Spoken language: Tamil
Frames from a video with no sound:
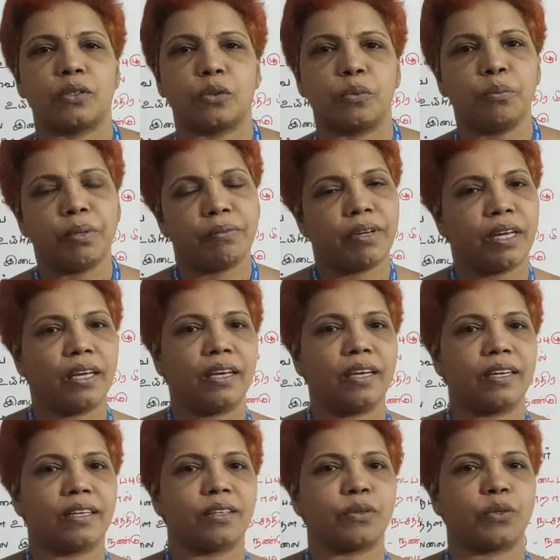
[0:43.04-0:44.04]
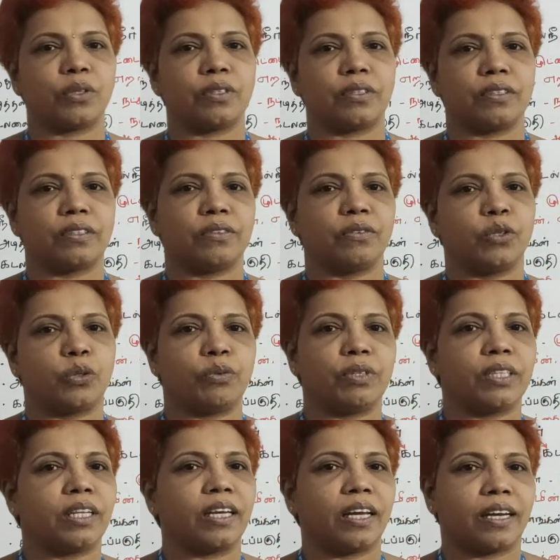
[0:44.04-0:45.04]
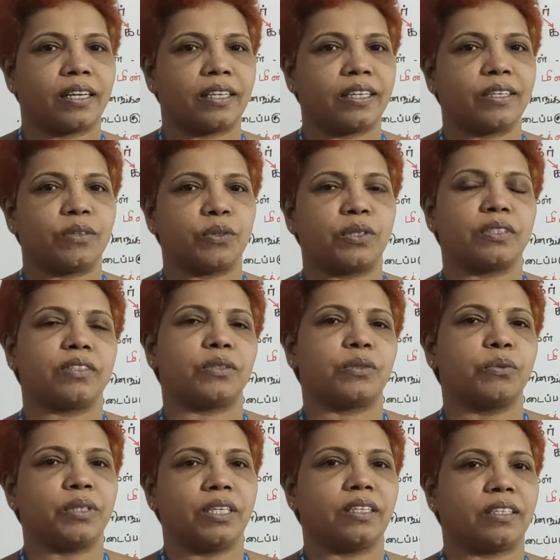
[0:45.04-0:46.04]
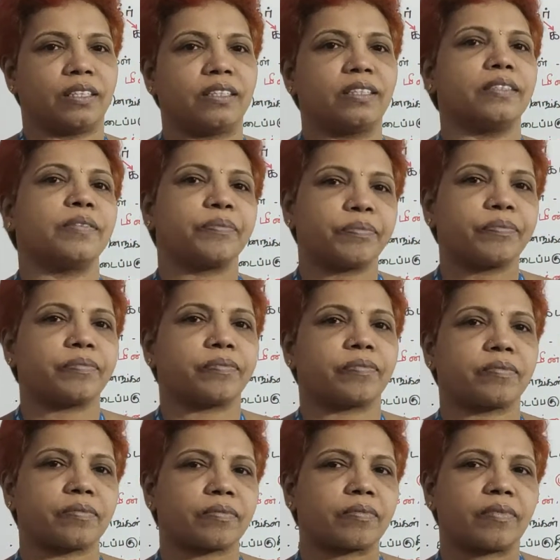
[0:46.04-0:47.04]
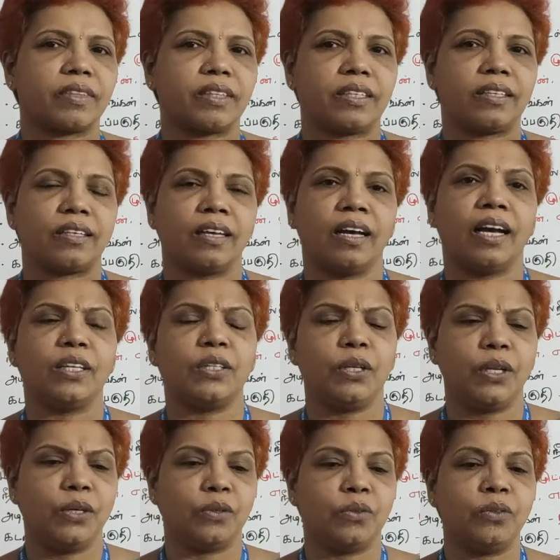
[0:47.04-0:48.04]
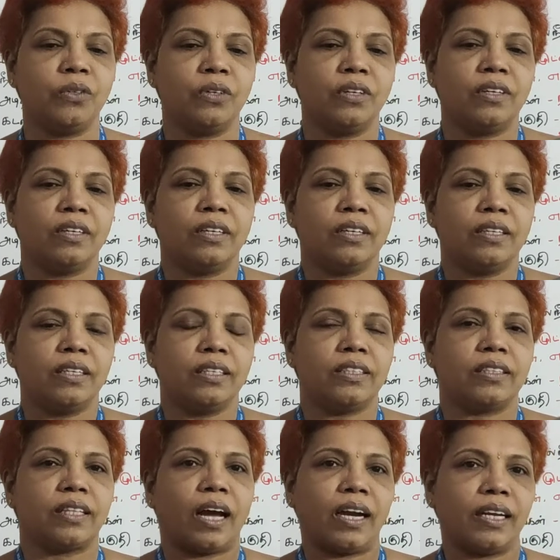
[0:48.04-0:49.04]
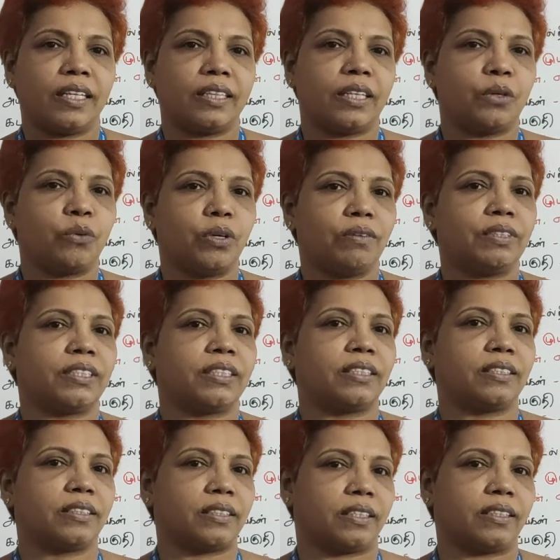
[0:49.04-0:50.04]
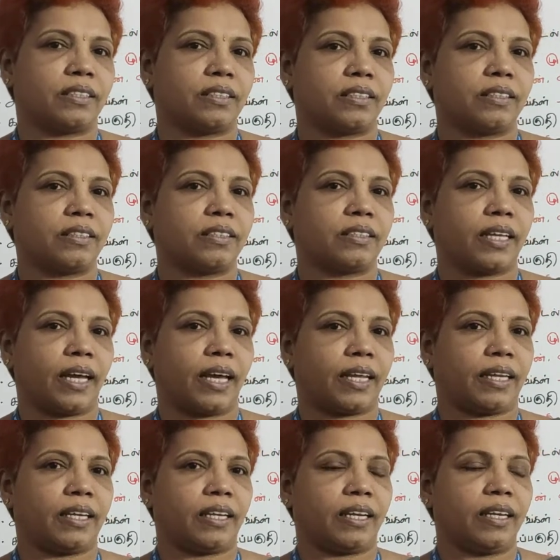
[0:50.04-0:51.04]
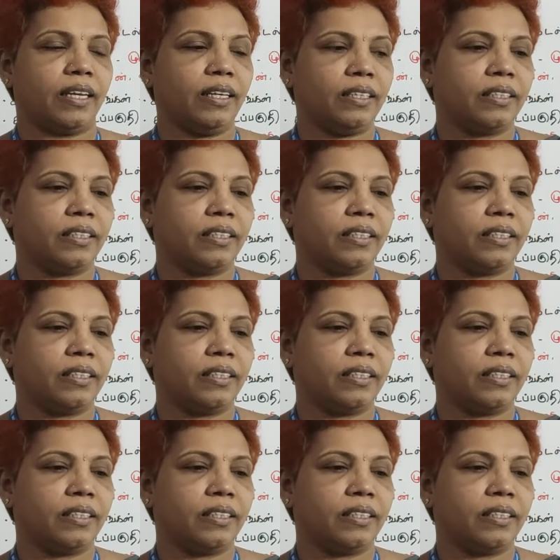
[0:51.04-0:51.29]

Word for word: ரொம்பவே ஒரு ஒரு விந்தையான ஒரு உயிர் இது அதுலேயும் இது தானே தன் உணவை தயாரிக்கலை